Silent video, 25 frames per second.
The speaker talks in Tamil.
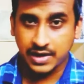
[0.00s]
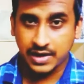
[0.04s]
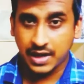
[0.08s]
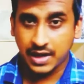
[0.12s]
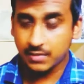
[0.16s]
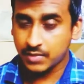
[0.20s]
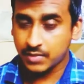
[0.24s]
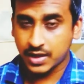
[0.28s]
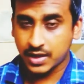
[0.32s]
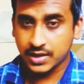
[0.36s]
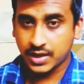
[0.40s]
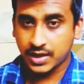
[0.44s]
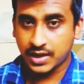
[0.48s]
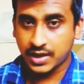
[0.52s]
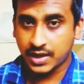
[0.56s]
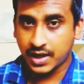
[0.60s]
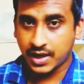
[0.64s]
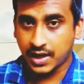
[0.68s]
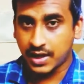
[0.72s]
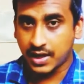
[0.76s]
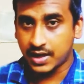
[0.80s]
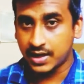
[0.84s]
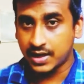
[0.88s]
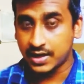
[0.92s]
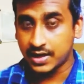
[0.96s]
இப்போ நான்
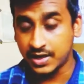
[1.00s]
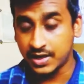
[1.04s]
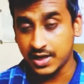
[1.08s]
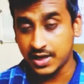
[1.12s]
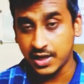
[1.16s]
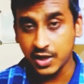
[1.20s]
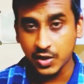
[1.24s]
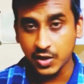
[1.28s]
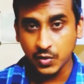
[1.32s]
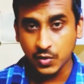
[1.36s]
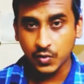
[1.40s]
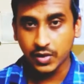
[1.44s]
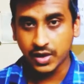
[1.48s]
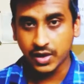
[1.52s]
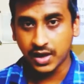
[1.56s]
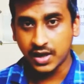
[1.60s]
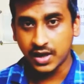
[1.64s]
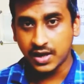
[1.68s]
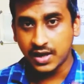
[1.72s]
நார்மலாக தான் இருக்கேன் நீ